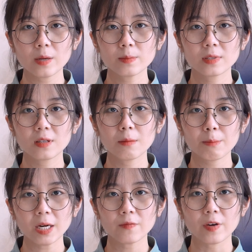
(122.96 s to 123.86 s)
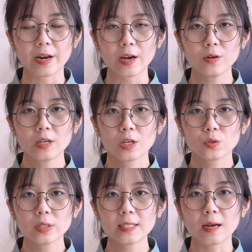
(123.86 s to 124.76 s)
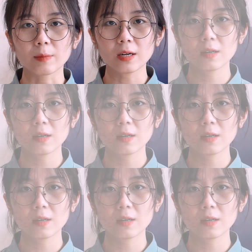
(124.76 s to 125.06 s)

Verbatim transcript: tiếp giữa mắt và não, suy giảm các